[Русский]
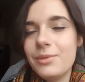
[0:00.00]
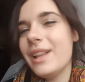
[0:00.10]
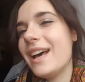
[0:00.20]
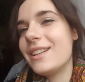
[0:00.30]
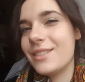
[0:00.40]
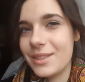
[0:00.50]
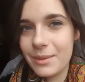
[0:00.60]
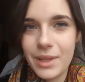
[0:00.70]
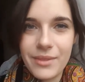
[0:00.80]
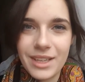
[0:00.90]
ну ладно,
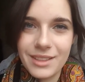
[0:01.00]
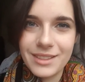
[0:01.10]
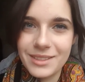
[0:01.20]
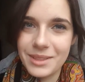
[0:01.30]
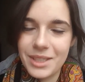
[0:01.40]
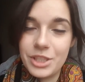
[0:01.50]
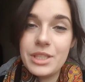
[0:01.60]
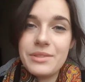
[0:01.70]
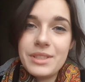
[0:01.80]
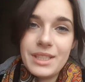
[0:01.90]
там, наверное,
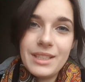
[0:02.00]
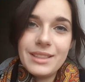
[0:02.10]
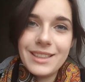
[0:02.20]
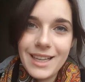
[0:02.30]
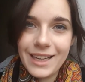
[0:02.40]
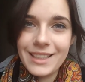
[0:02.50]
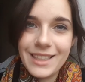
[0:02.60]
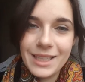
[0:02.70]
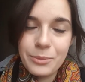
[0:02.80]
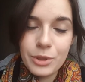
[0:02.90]
рождественский рынок
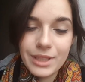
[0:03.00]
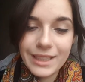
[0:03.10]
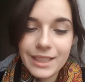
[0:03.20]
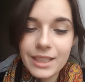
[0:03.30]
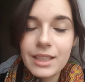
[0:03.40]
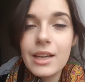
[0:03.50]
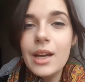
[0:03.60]
как-никак будет открыт,